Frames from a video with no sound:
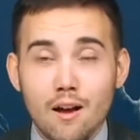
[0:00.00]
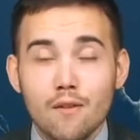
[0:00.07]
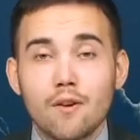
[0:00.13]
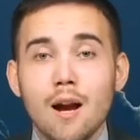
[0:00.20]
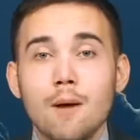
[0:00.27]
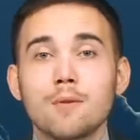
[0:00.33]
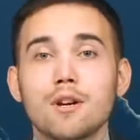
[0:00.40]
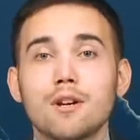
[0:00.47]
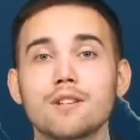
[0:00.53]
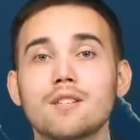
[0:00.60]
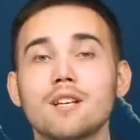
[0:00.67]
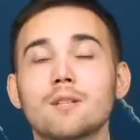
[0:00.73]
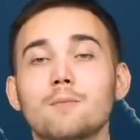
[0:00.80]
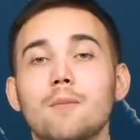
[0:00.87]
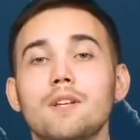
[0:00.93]
В храме
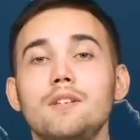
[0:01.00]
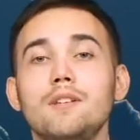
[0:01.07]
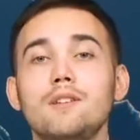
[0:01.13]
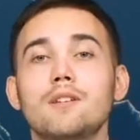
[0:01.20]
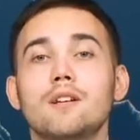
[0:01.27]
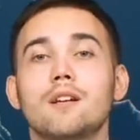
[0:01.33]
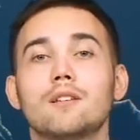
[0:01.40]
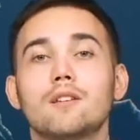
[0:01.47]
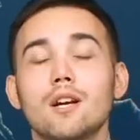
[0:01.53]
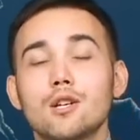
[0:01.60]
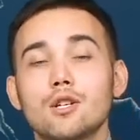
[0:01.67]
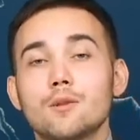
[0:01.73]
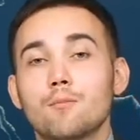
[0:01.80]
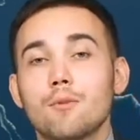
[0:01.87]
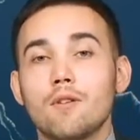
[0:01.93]
Христа Спасителя
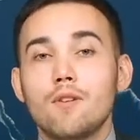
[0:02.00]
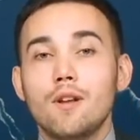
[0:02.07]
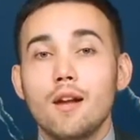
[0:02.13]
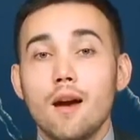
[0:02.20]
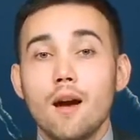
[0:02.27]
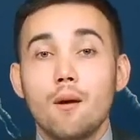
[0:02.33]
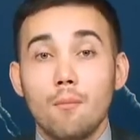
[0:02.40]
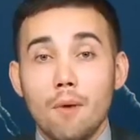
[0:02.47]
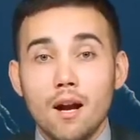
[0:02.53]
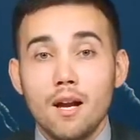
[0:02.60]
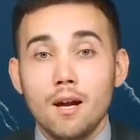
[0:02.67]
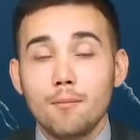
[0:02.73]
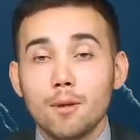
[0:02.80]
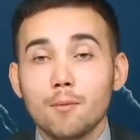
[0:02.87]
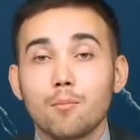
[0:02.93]
также провели
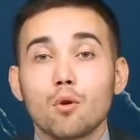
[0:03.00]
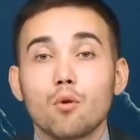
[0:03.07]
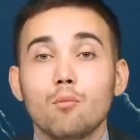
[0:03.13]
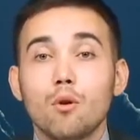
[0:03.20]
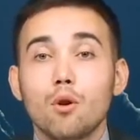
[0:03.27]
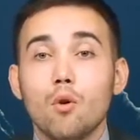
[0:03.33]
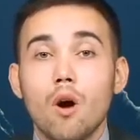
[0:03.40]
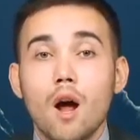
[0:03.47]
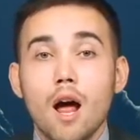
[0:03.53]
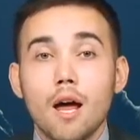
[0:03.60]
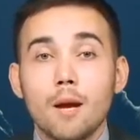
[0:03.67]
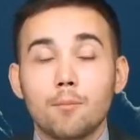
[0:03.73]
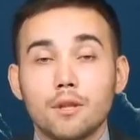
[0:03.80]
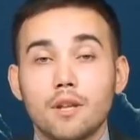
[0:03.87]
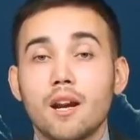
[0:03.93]
молебен хлебен по рублю,
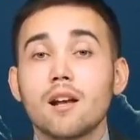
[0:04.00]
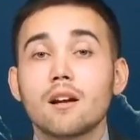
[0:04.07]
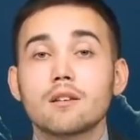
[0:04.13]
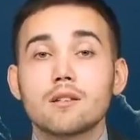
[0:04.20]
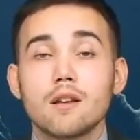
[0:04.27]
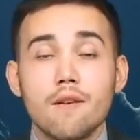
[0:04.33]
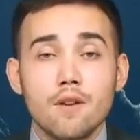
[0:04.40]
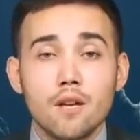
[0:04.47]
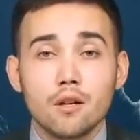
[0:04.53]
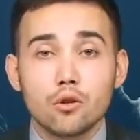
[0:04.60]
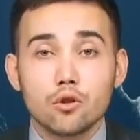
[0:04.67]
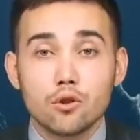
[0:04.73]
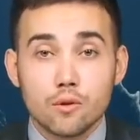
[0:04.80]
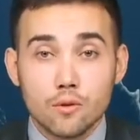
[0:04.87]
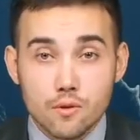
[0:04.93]
и патриарх
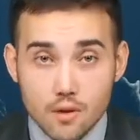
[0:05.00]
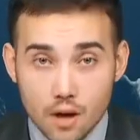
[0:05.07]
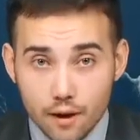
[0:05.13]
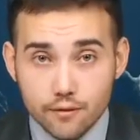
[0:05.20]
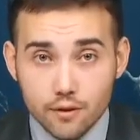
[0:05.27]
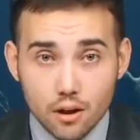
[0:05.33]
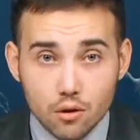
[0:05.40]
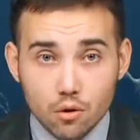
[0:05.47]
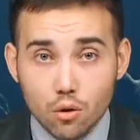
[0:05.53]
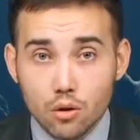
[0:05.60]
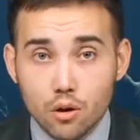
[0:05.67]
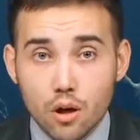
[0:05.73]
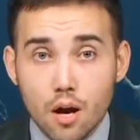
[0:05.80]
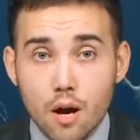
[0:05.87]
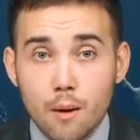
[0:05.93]
заверил, что завтра
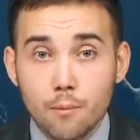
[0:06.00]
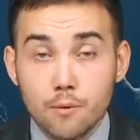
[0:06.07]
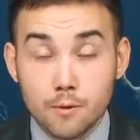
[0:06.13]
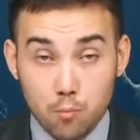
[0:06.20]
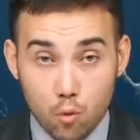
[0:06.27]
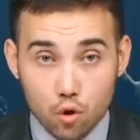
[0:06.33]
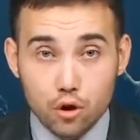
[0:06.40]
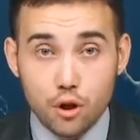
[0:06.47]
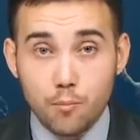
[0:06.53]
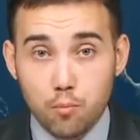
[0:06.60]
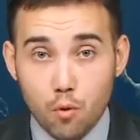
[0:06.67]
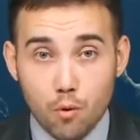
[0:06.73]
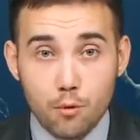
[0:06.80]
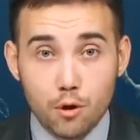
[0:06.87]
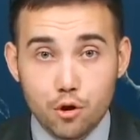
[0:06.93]
доллар с божьей
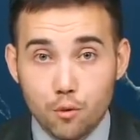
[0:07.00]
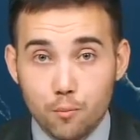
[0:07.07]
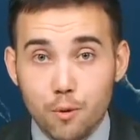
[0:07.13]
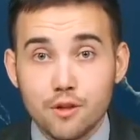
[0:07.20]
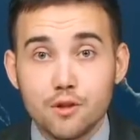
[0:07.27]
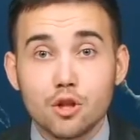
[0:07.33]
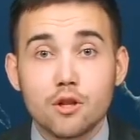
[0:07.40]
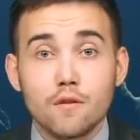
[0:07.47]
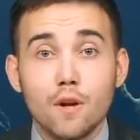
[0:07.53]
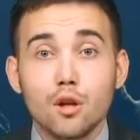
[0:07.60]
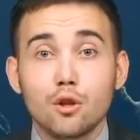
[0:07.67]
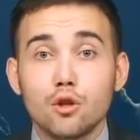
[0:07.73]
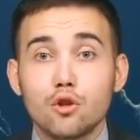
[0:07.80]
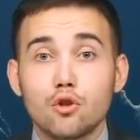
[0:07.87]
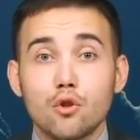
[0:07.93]
помощью
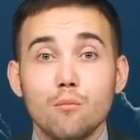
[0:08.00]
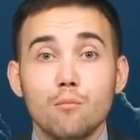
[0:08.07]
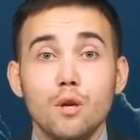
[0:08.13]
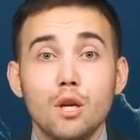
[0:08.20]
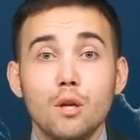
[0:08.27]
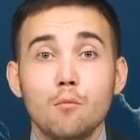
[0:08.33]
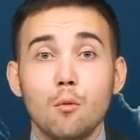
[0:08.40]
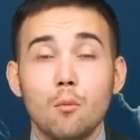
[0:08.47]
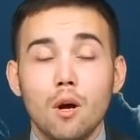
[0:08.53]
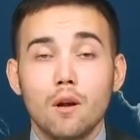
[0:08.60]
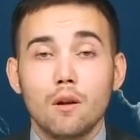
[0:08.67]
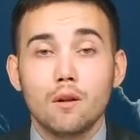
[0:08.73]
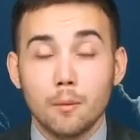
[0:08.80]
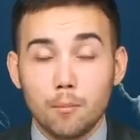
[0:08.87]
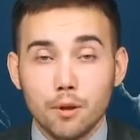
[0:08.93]
подешевеет еще минимум
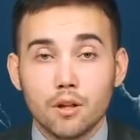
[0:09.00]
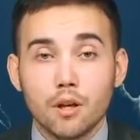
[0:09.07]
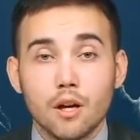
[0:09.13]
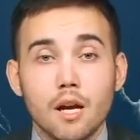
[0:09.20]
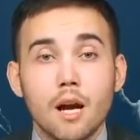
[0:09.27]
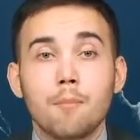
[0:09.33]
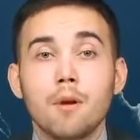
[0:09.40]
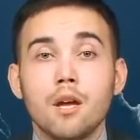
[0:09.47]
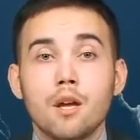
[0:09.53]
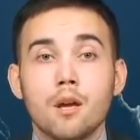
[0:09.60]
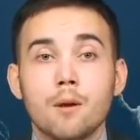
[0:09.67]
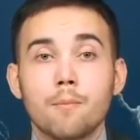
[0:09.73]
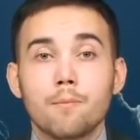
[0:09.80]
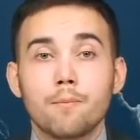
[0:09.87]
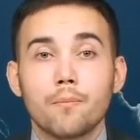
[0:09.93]
на полторы копейки.